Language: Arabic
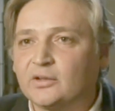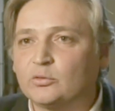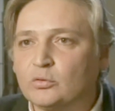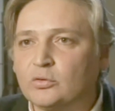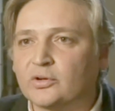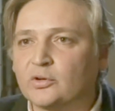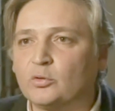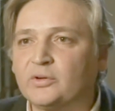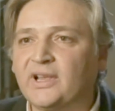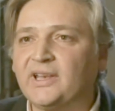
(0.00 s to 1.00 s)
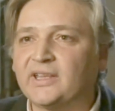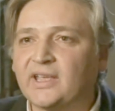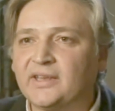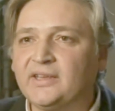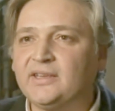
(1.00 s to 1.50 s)
يدور أن هنالك
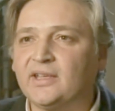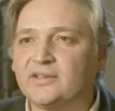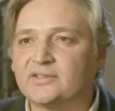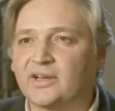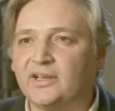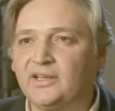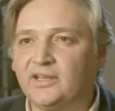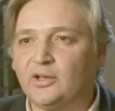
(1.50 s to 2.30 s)
نية إسرائيلية